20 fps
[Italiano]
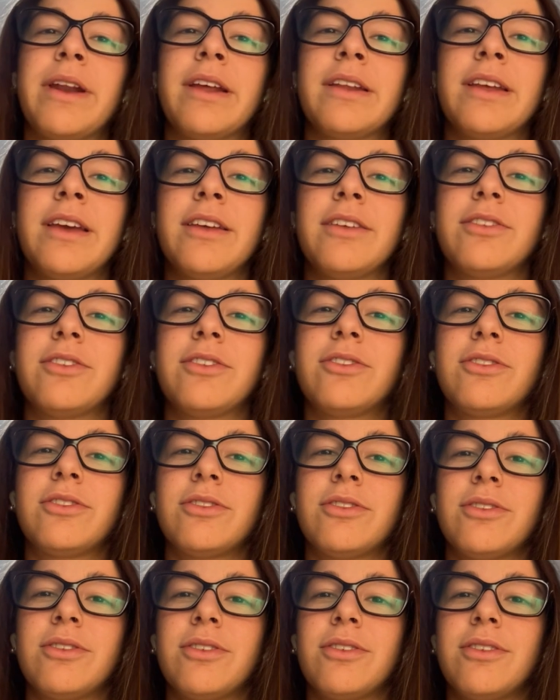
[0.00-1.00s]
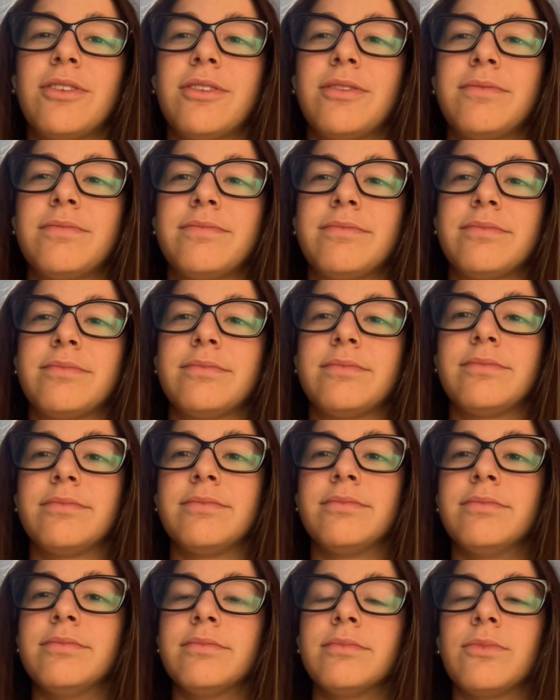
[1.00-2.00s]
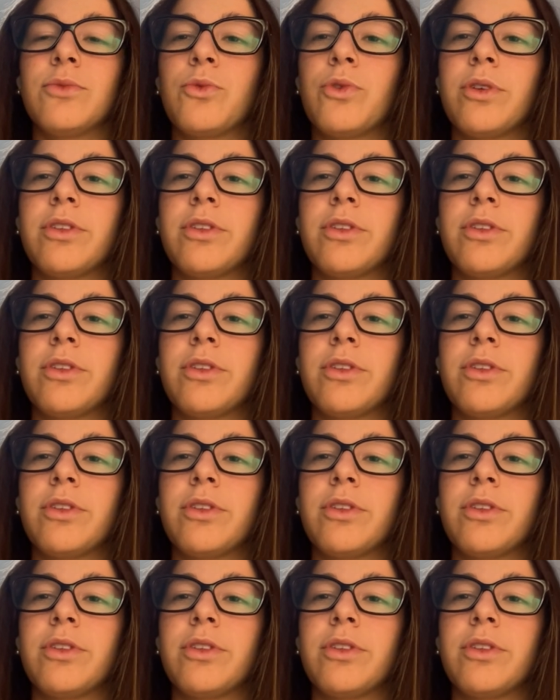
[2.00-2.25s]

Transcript: per adesso mh, mm,